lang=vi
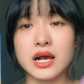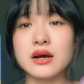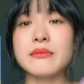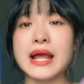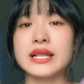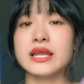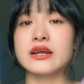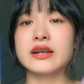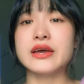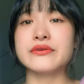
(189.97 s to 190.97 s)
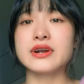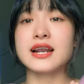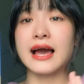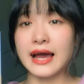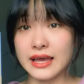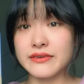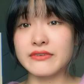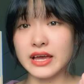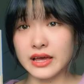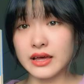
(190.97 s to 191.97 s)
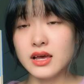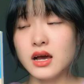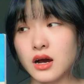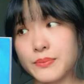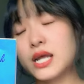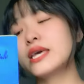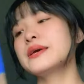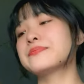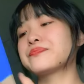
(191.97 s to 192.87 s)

cơ bản thì nó đều rất là hay và hợp lý